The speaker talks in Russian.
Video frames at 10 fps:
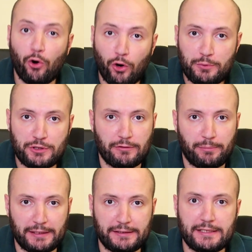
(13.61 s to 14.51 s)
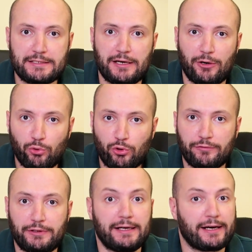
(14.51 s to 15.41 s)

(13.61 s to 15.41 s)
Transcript: общего поднятия уровня